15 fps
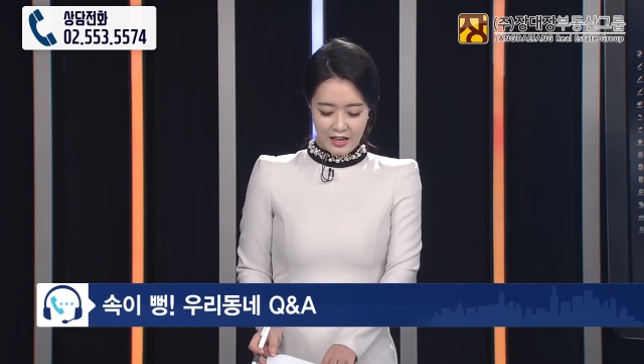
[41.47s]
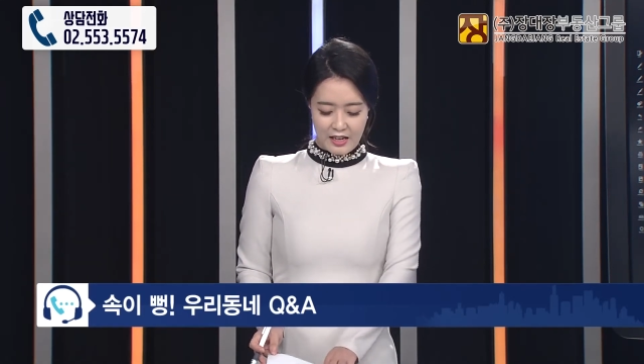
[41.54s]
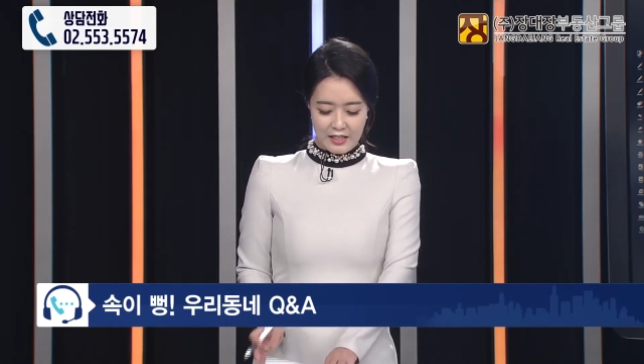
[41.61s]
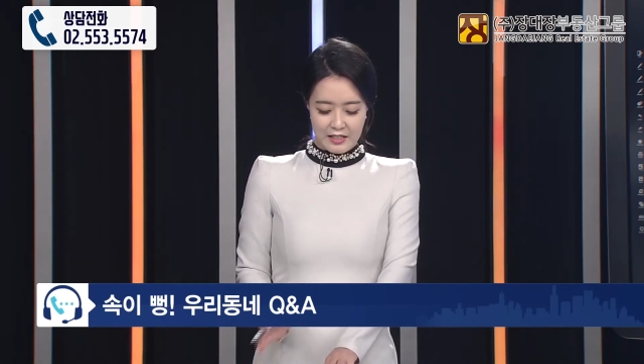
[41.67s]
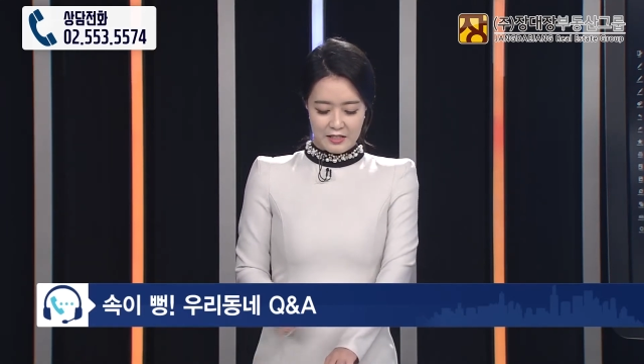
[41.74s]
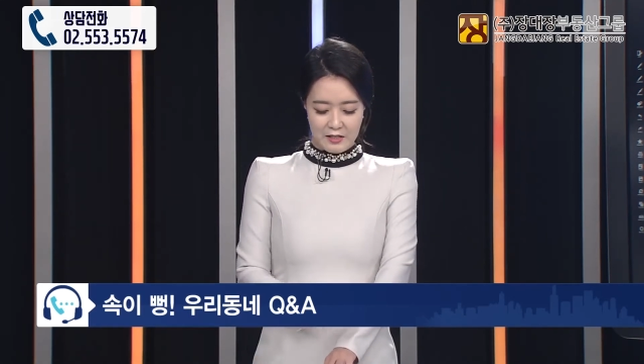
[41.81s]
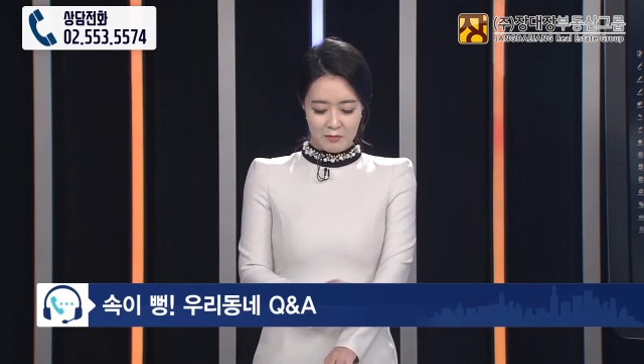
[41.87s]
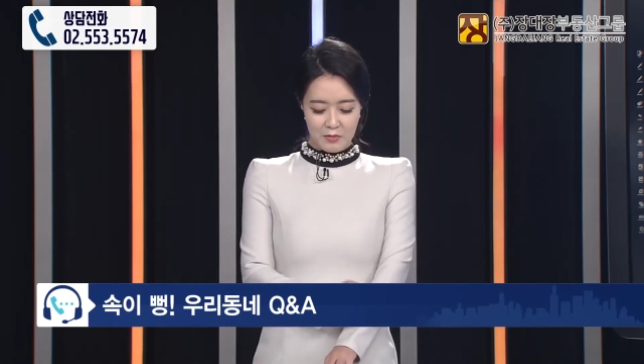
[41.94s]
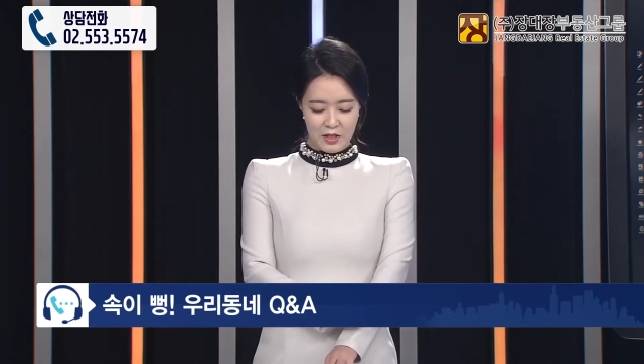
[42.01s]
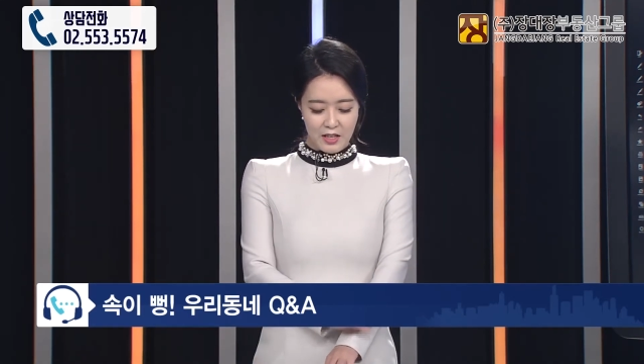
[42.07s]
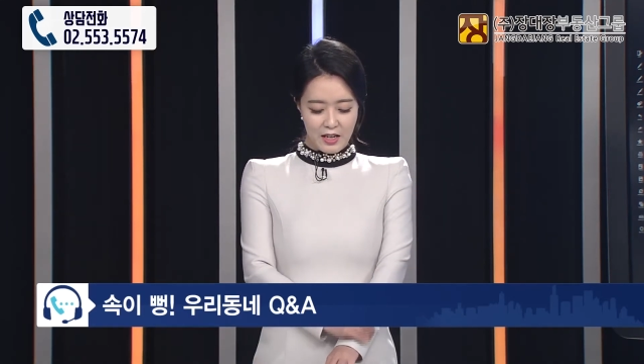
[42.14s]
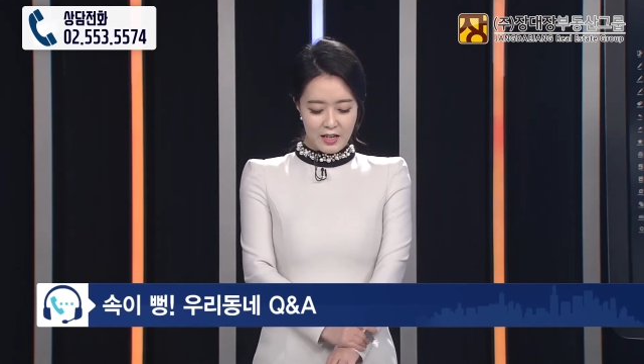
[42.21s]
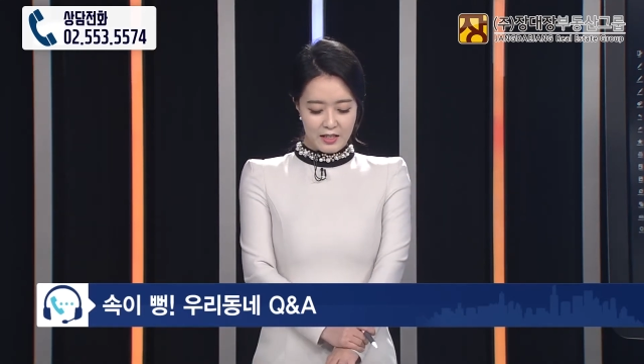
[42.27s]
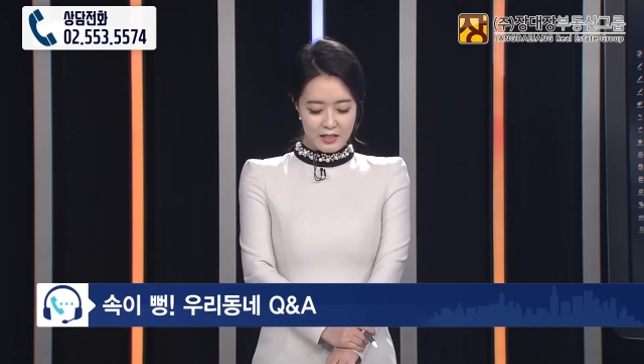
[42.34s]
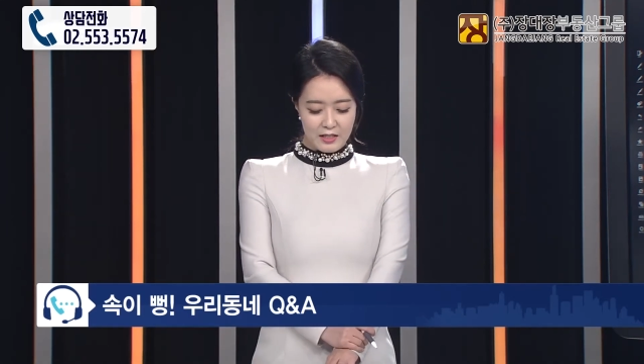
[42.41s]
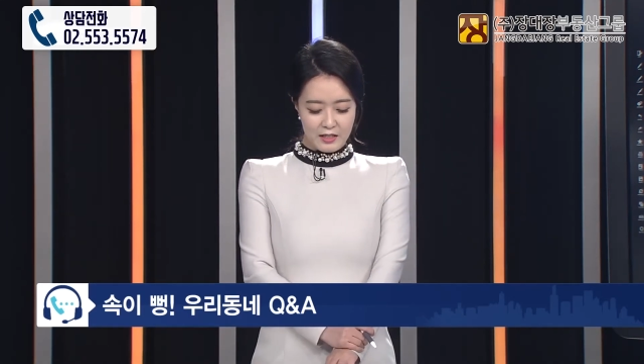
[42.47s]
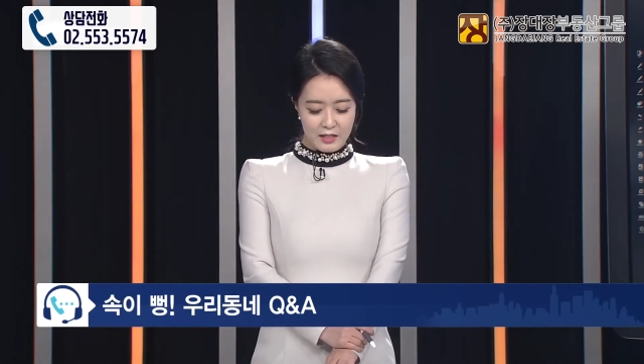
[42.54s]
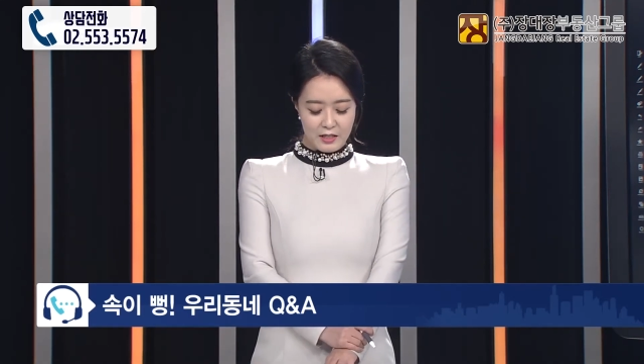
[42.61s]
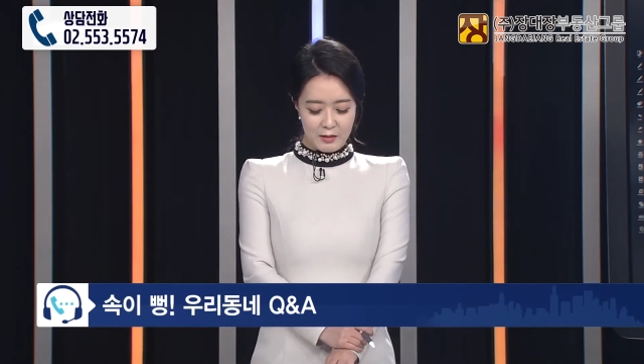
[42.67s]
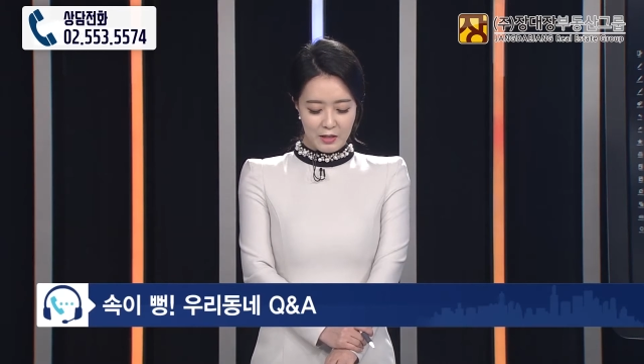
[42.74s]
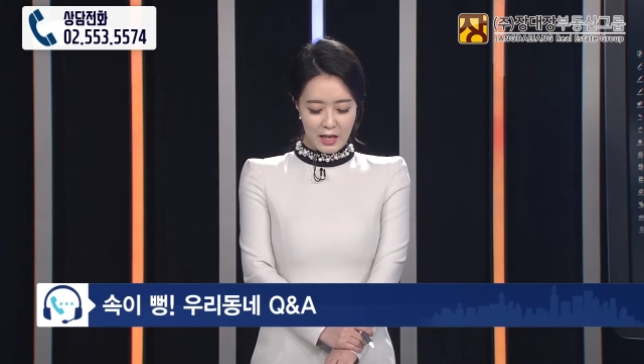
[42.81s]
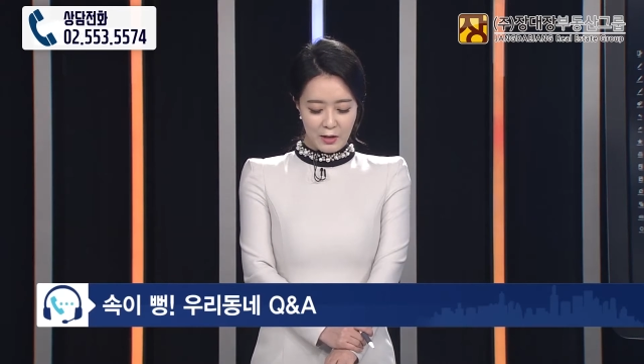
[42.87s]
알겠습니다.
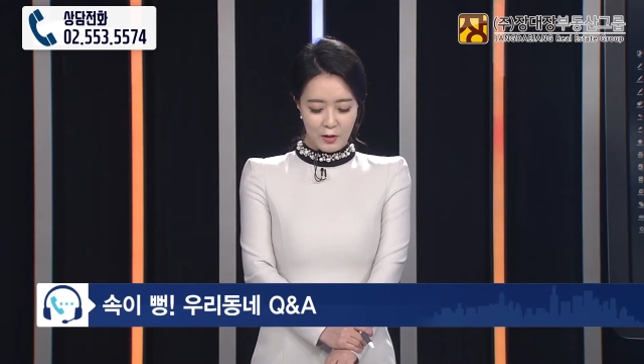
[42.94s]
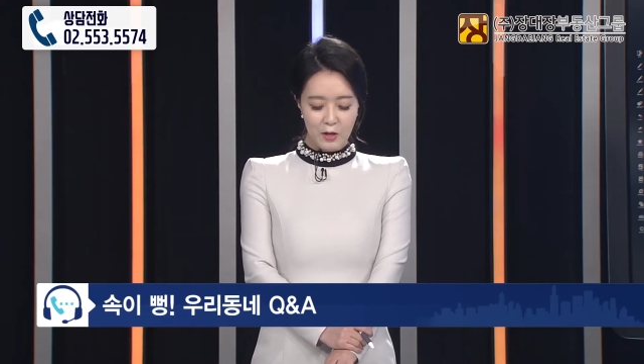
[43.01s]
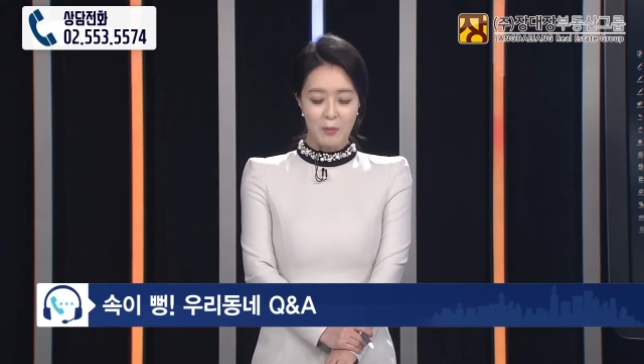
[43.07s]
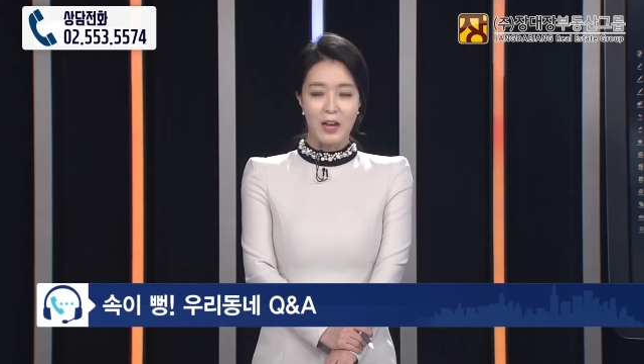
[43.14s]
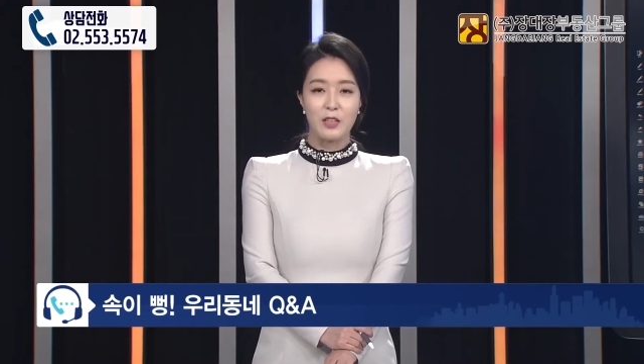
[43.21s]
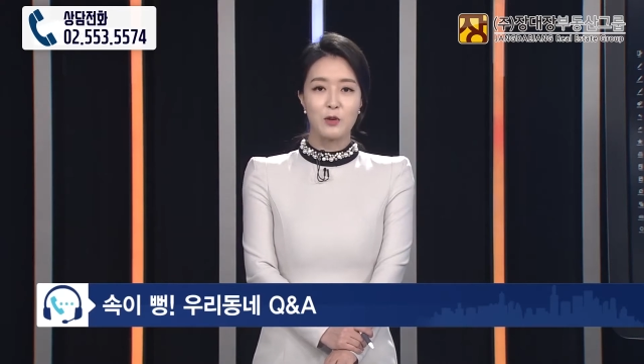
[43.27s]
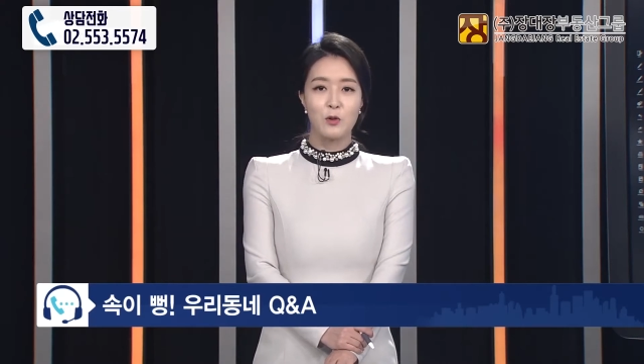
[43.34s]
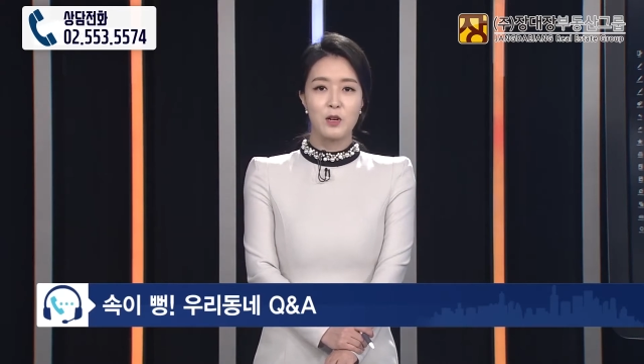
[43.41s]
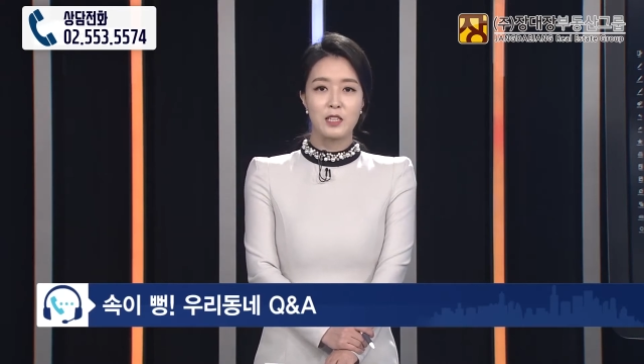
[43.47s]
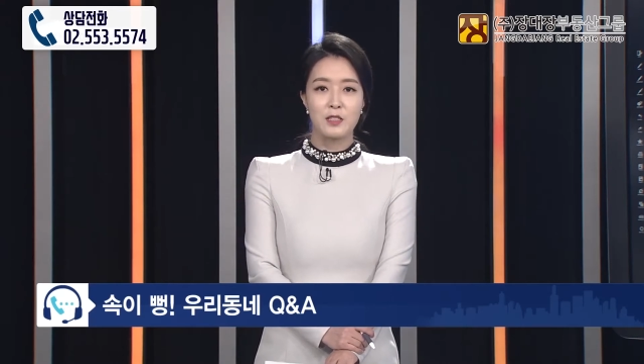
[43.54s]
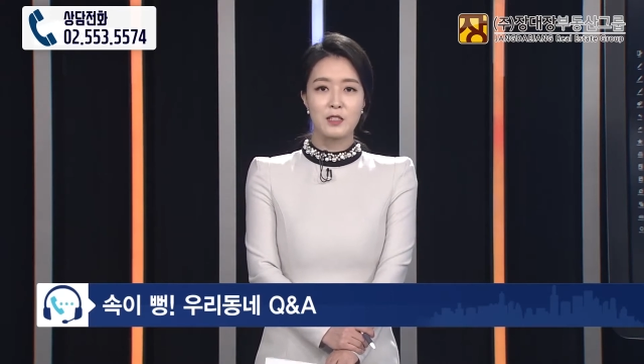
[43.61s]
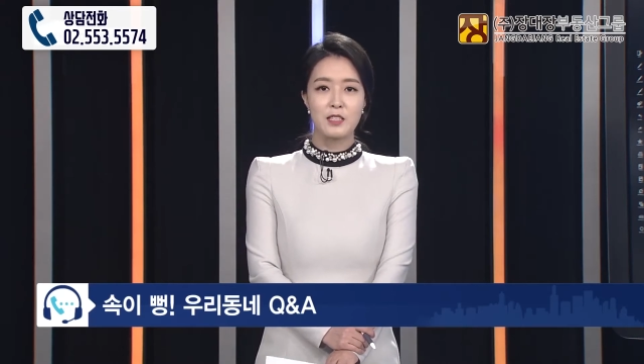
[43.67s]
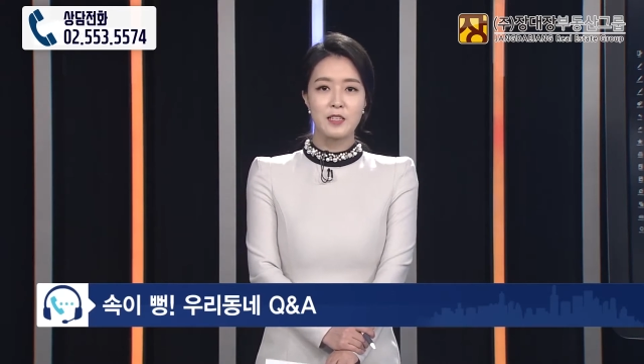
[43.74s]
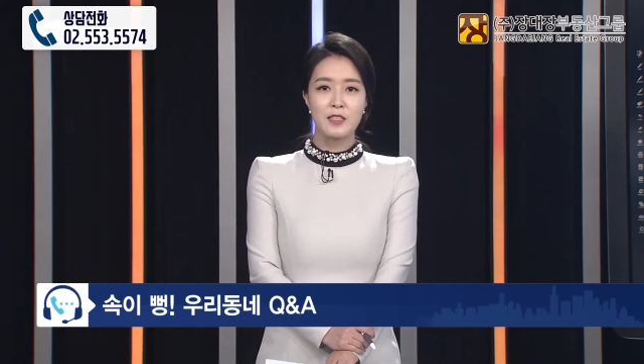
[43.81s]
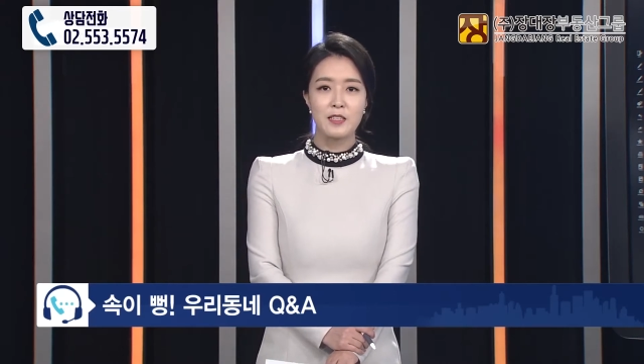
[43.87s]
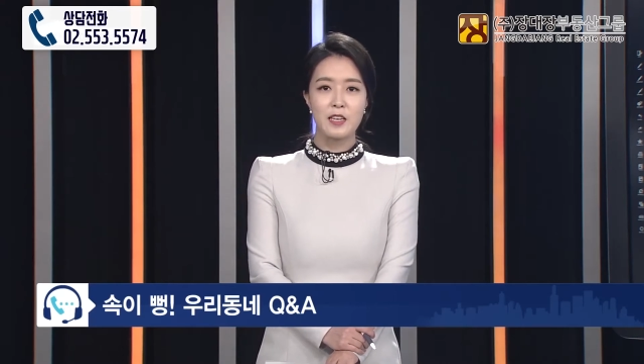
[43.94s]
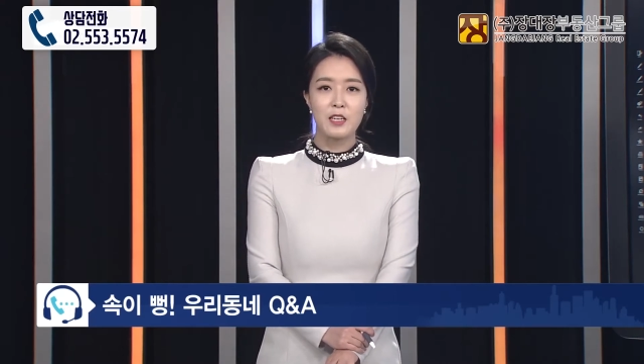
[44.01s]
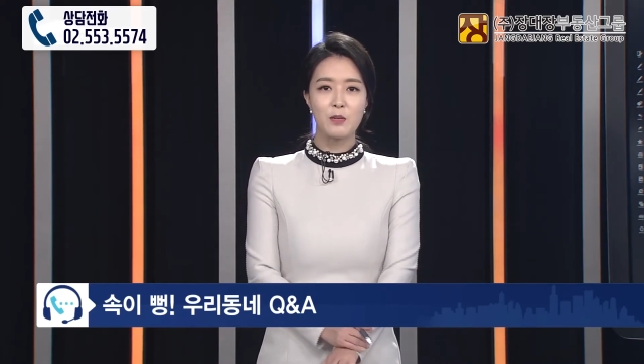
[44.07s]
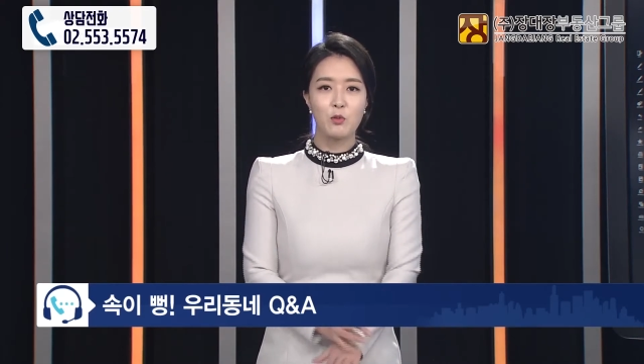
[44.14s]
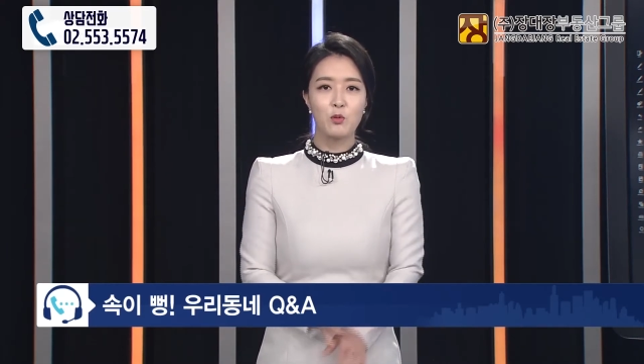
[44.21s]
지금 가격이 많이 올라서 시세 차익을